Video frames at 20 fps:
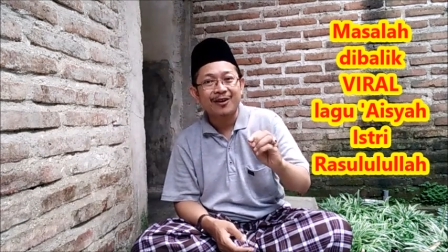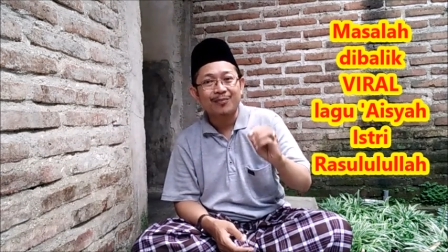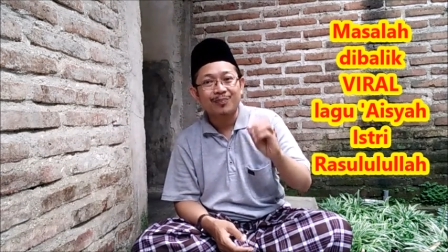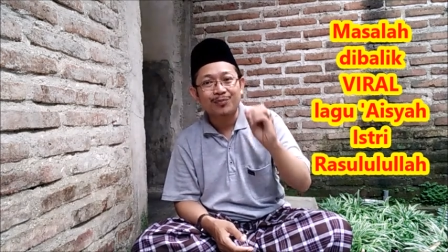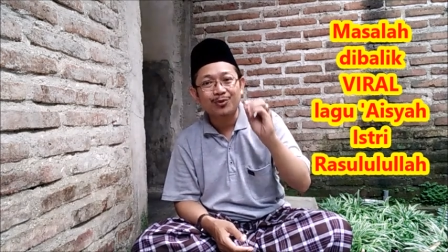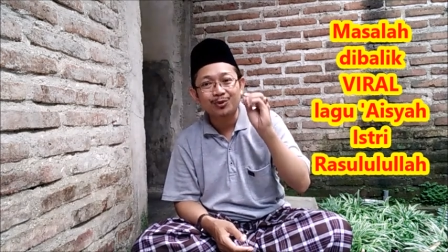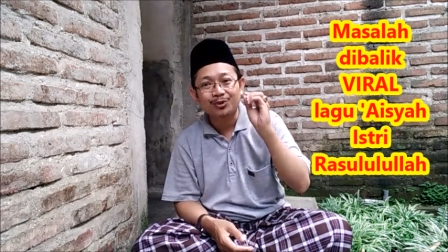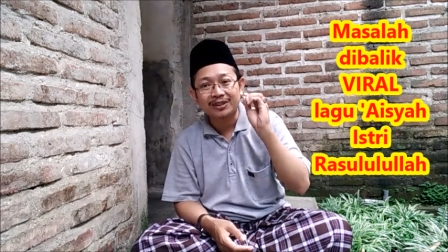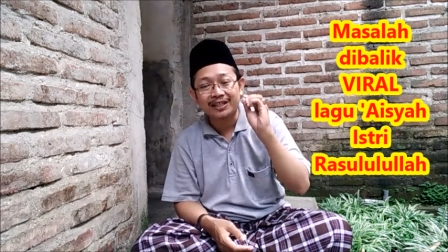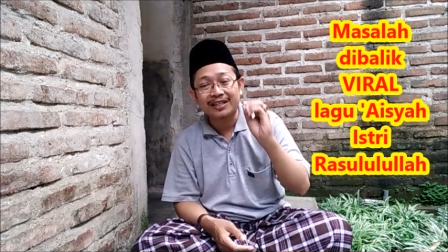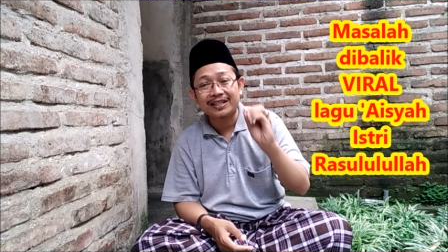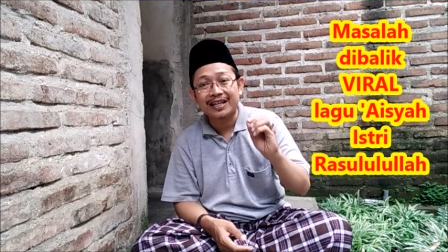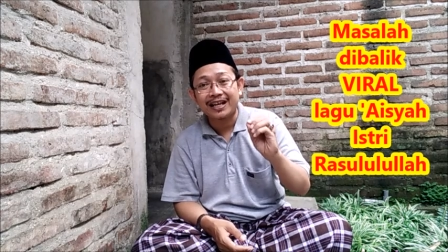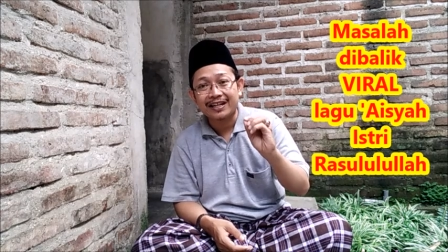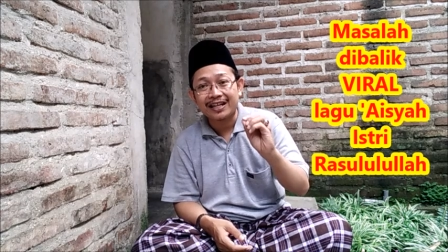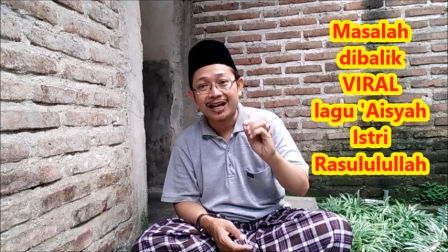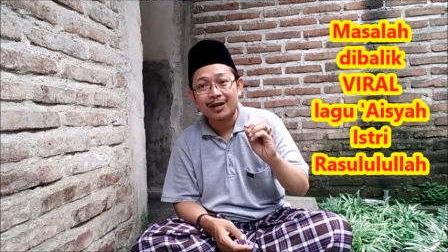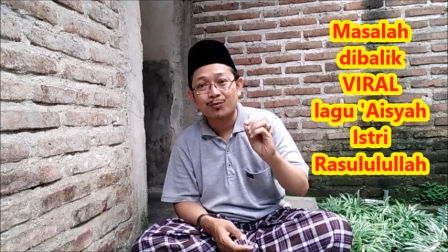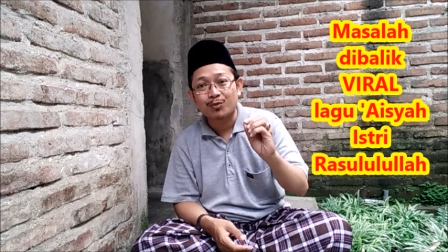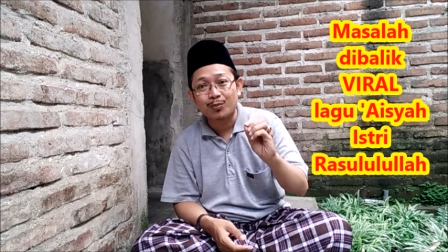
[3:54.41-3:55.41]
putri
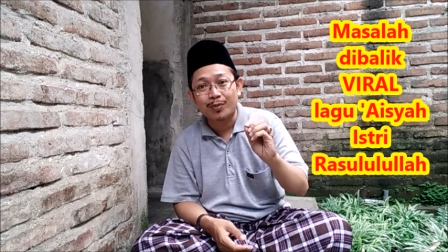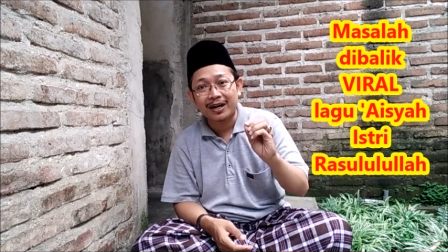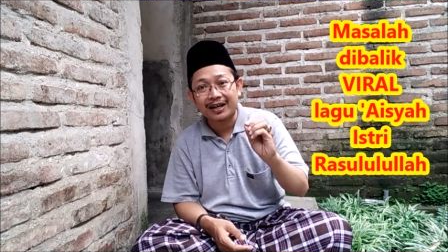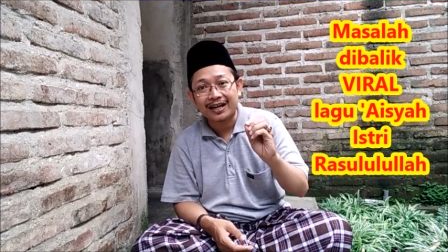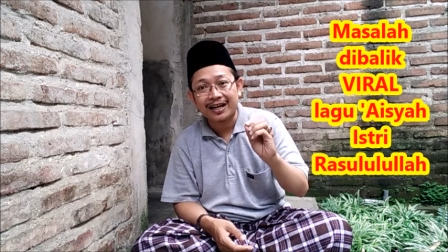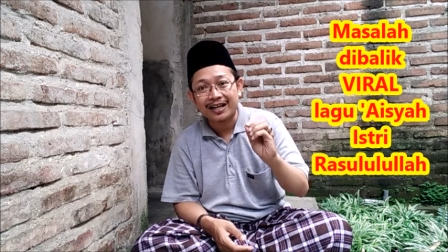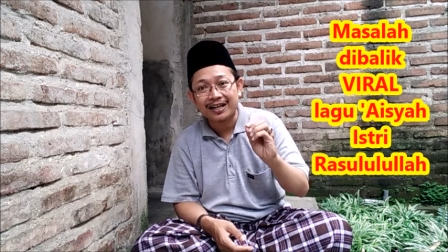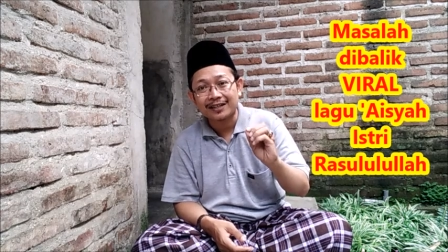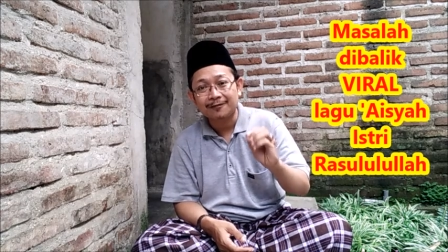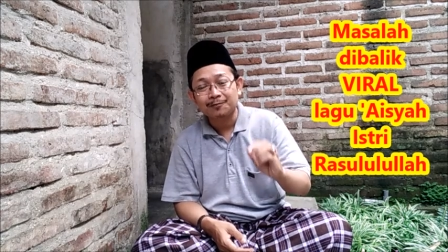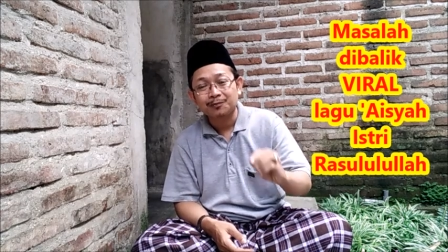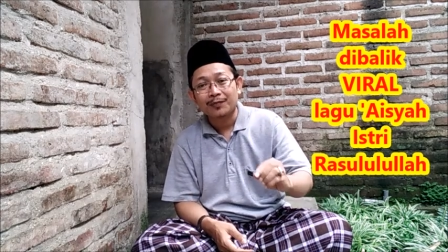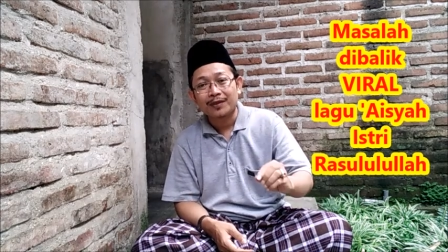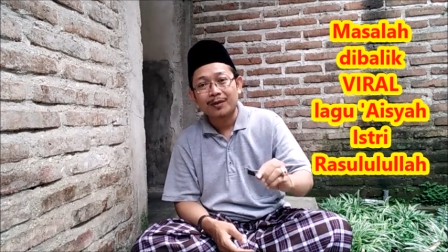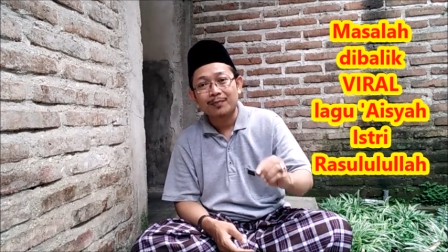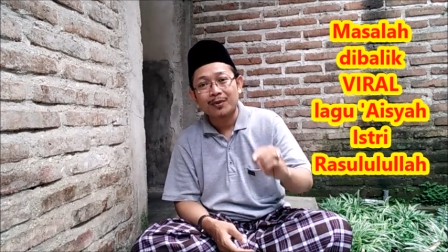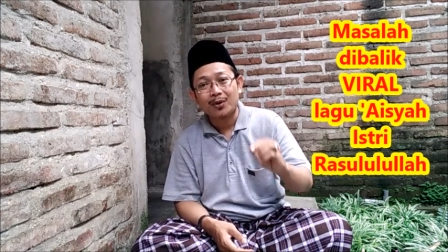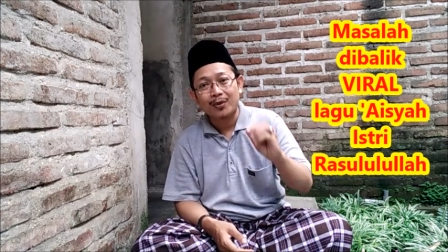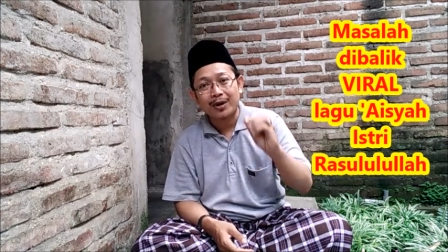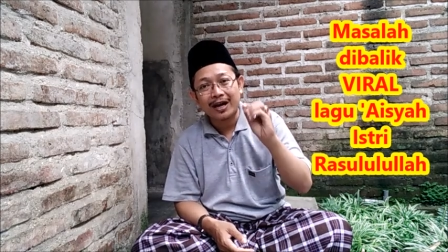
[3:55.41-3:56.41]
dari Abu Bakar,
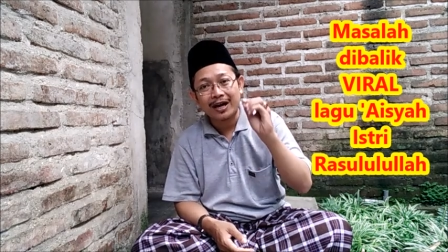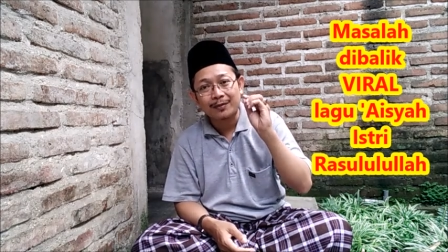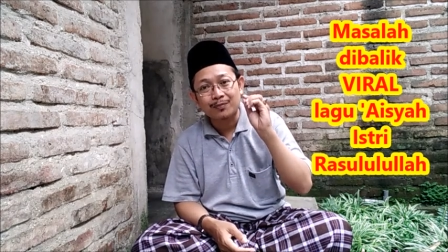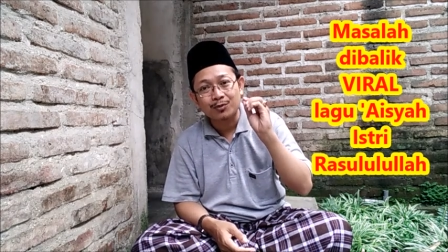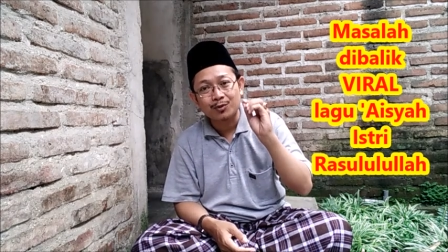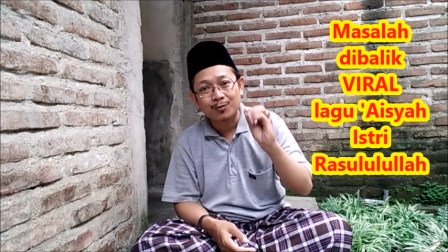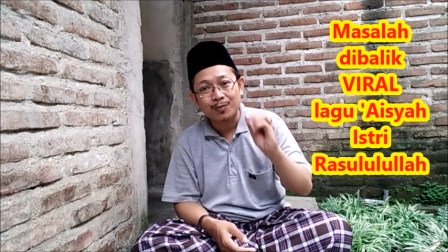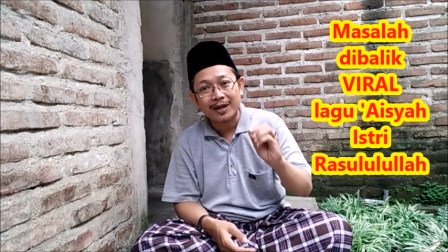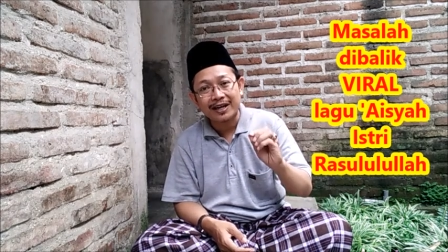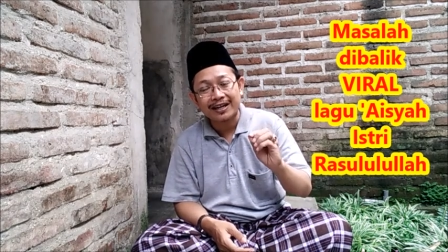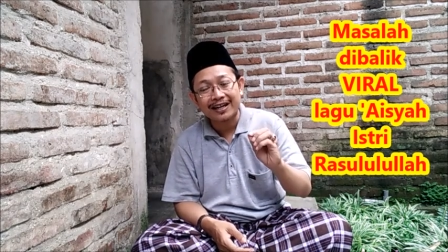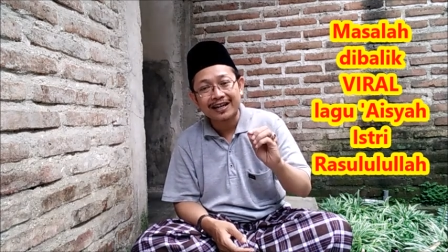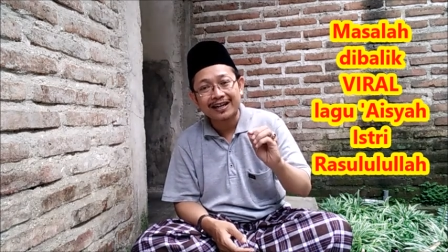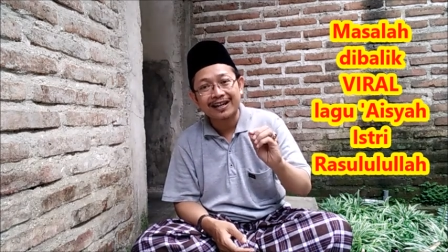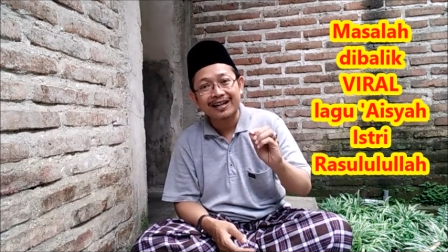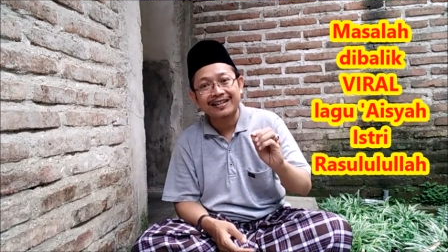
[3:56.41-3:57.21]
bahwa Abu Bakar